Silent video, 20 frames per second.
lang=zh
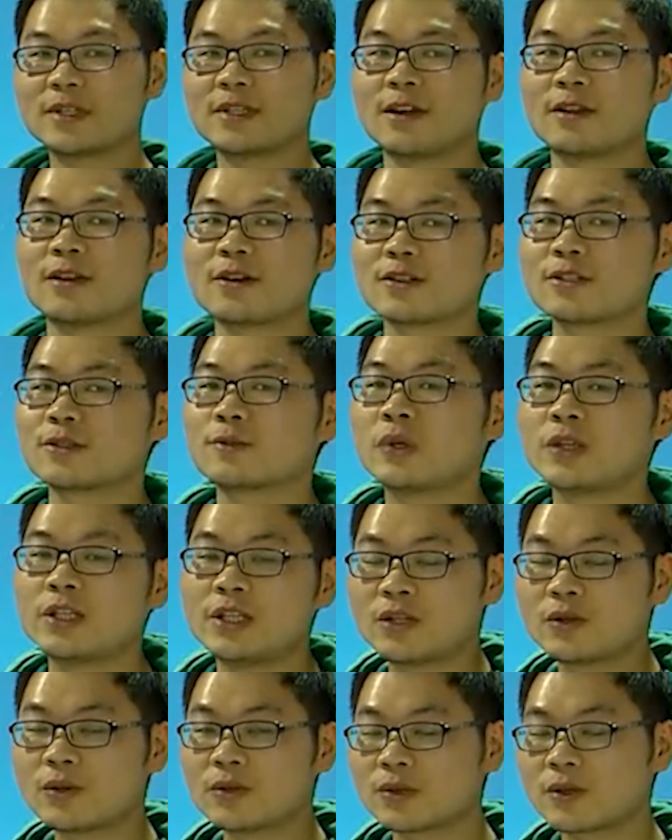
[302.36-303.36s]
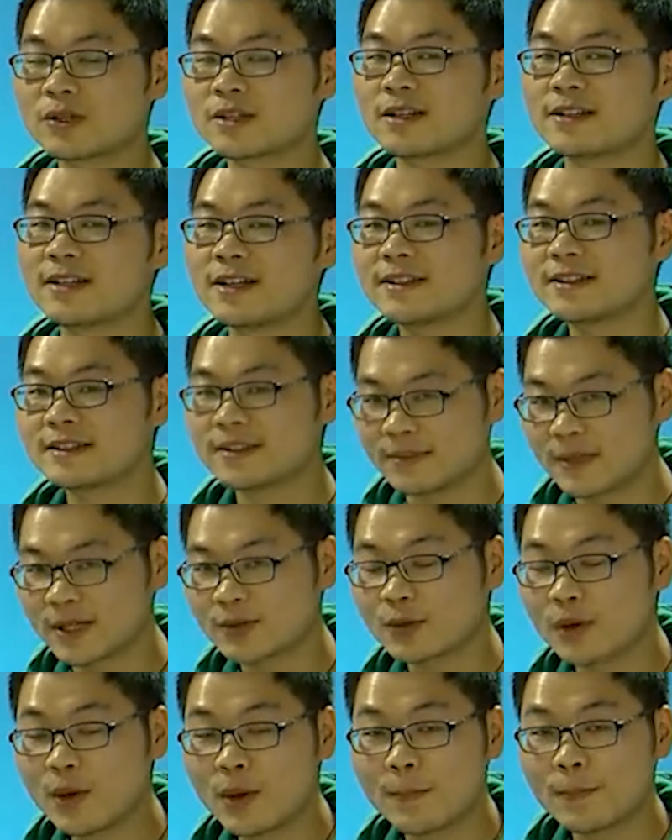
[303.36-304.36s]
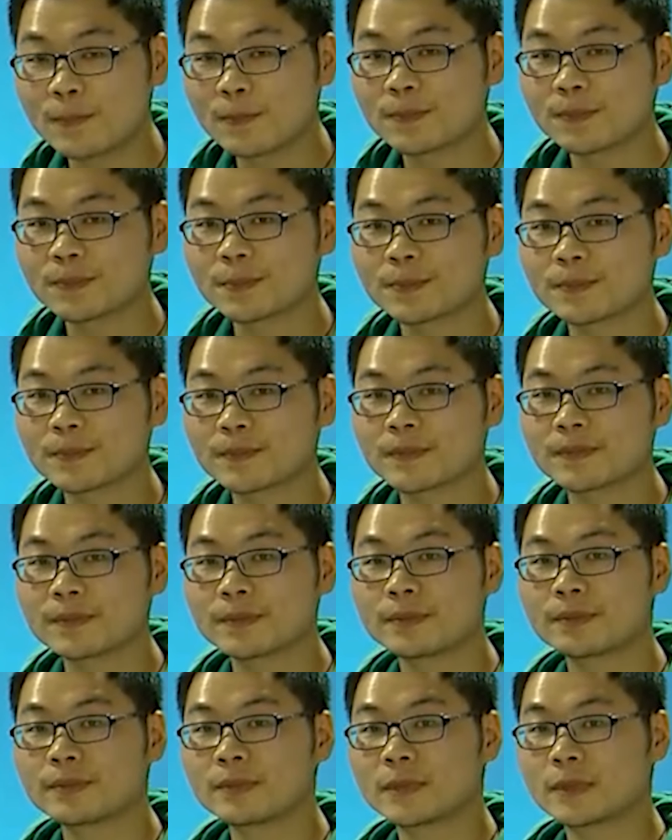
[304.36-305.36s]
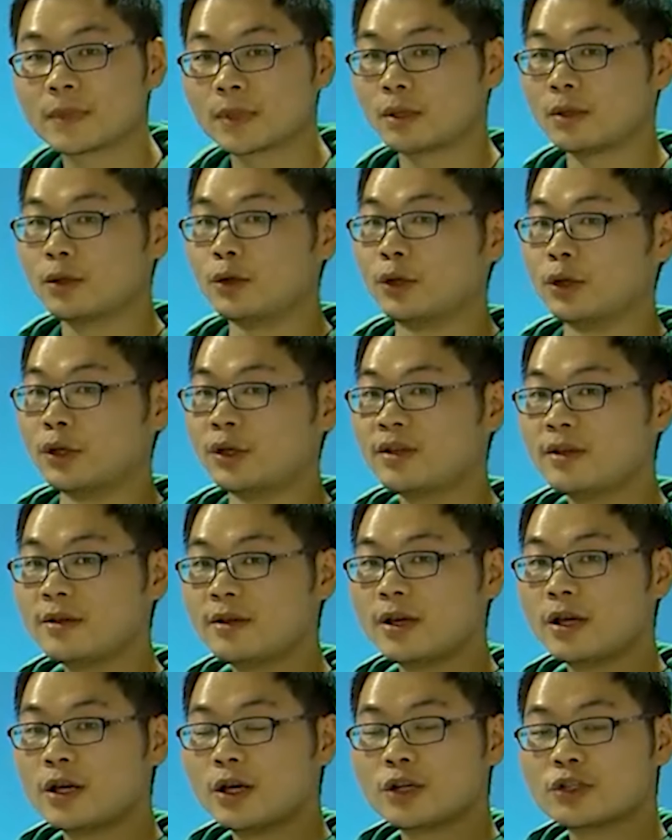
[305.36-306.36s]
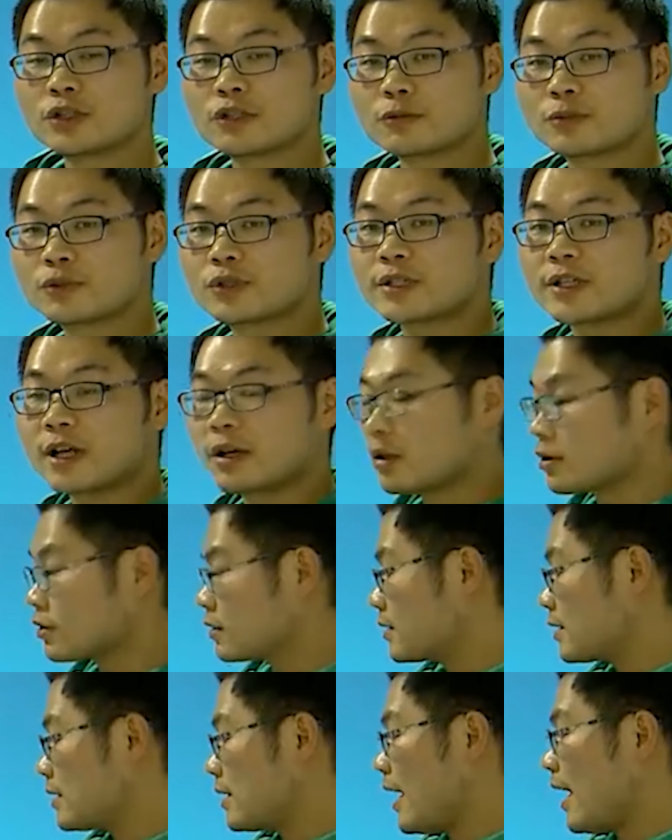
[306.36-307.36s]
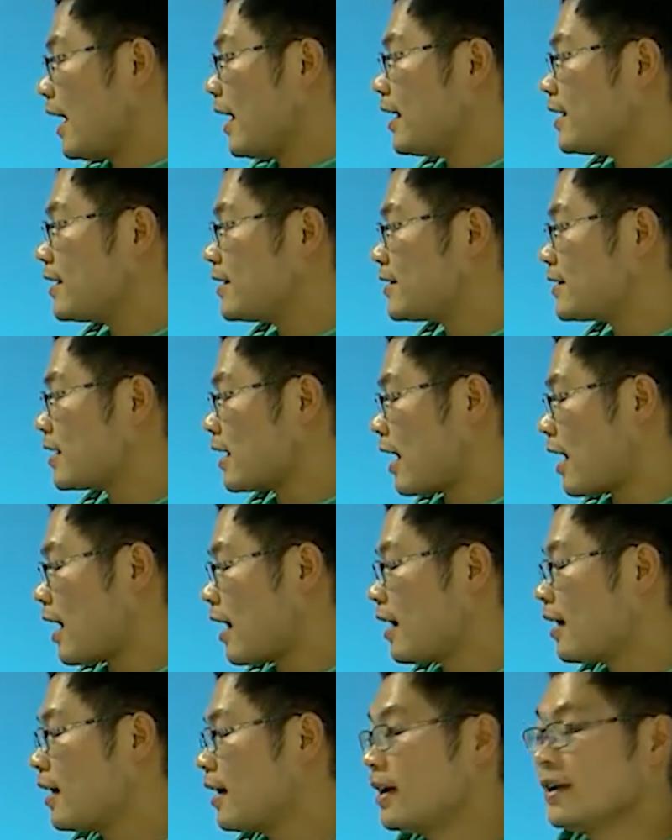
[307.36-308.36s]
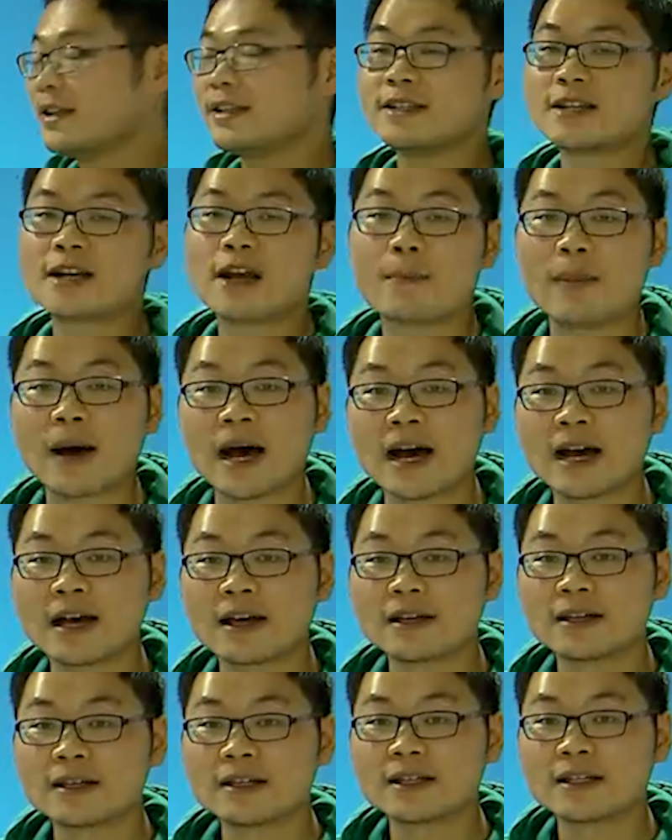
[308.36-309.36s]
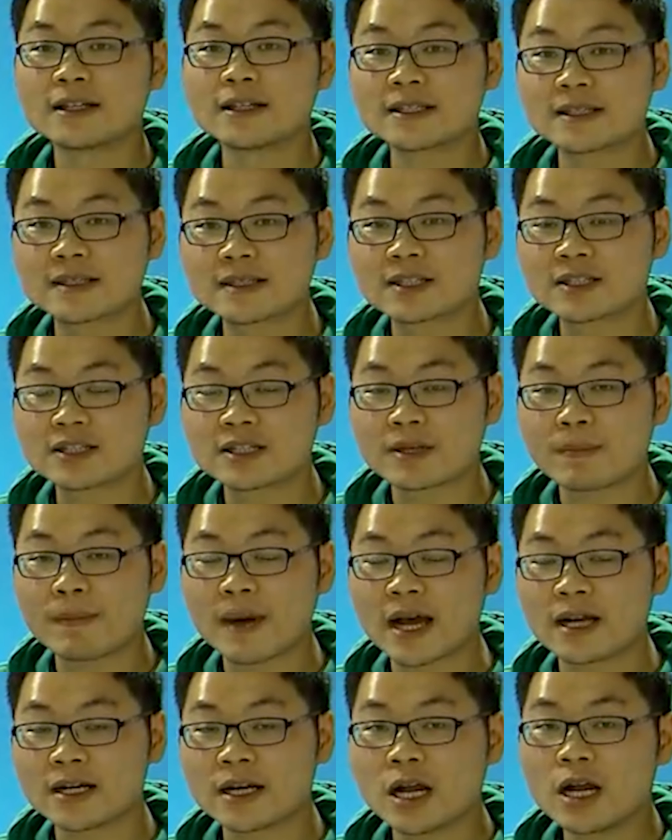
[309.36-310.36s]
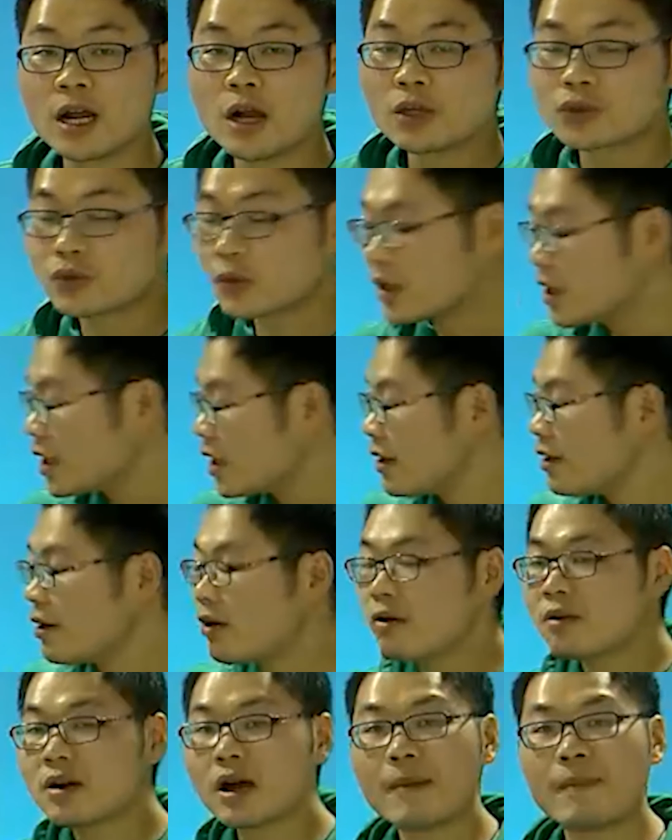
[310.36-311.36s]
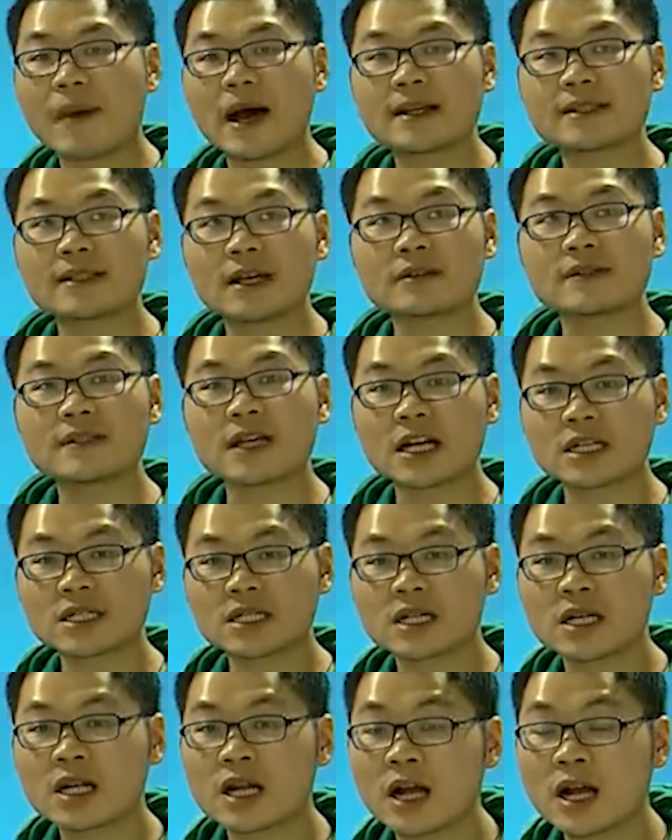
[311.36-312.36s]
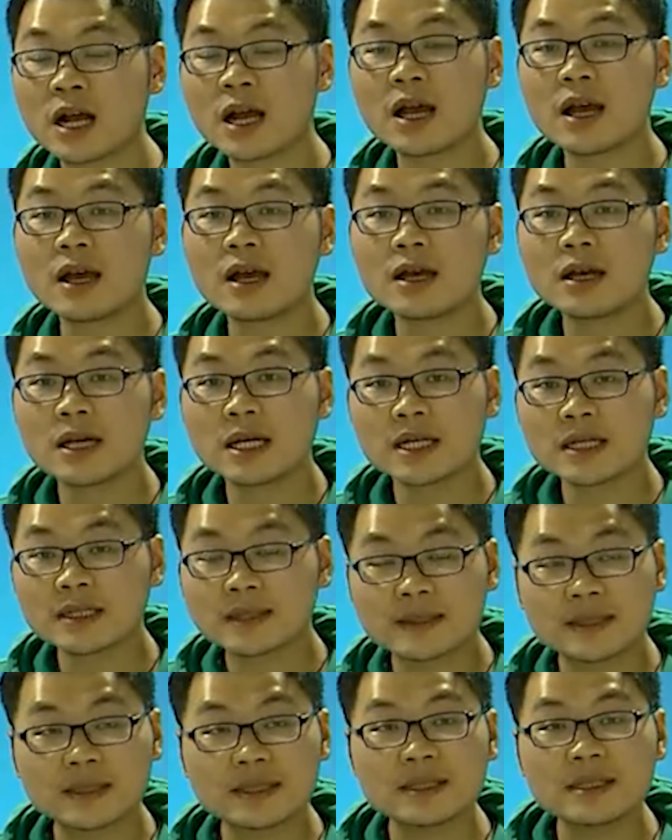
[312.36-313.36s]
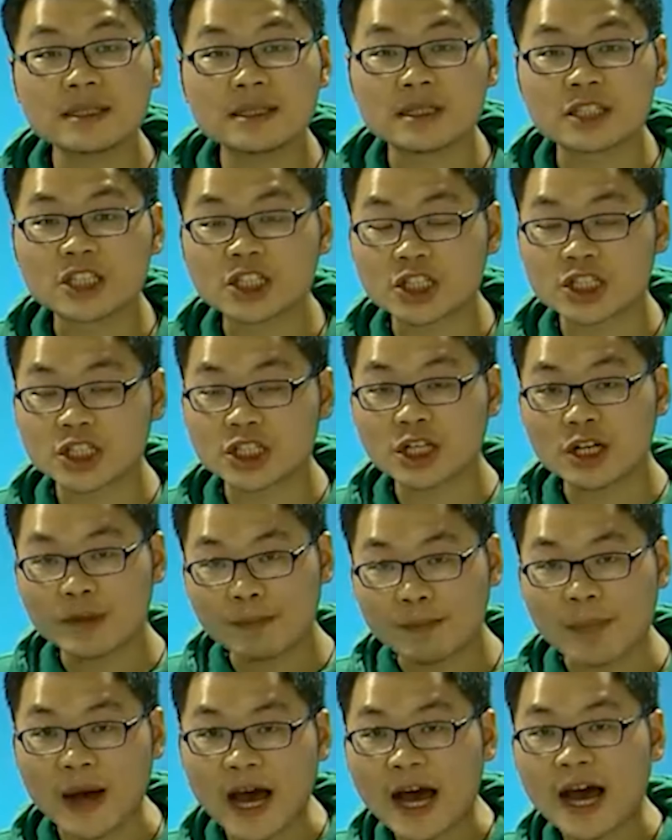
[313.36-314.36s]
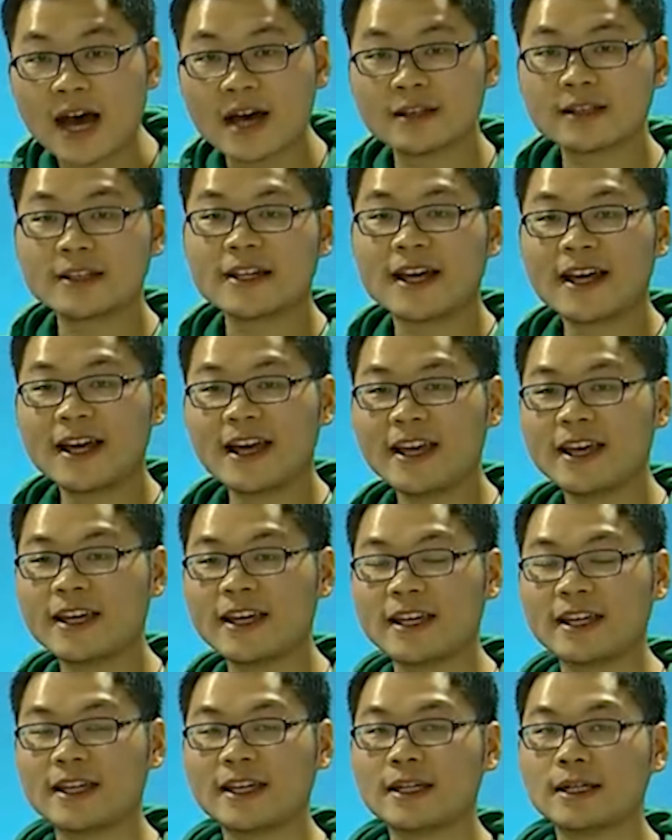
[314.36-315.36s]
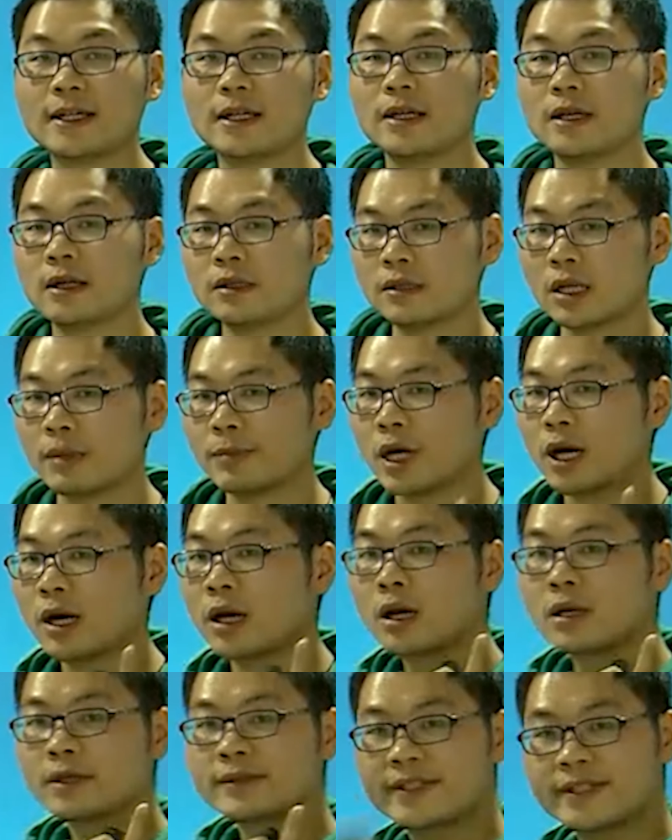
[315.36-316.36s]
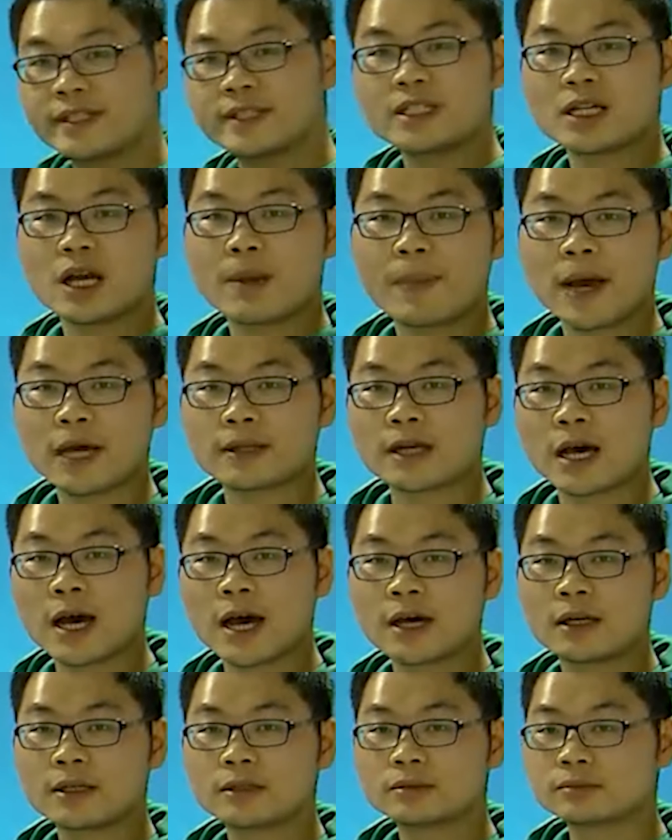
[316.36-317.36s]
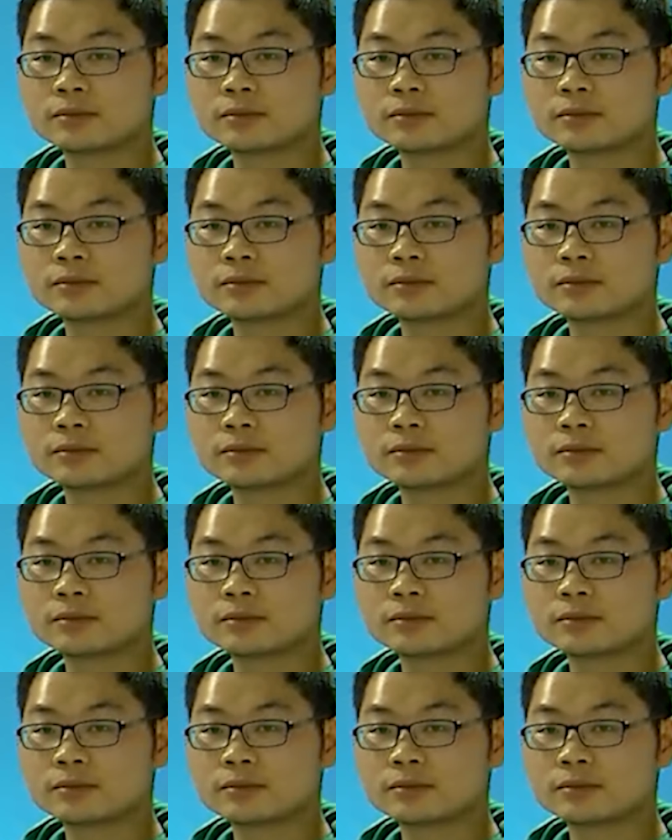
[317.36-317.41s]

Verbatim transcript: 杨老师问一共多少人，怎么做？哎，是不是杨老师？再加一个八，四十八元，所以六个八相加是四十八。哎，那么七个八呢？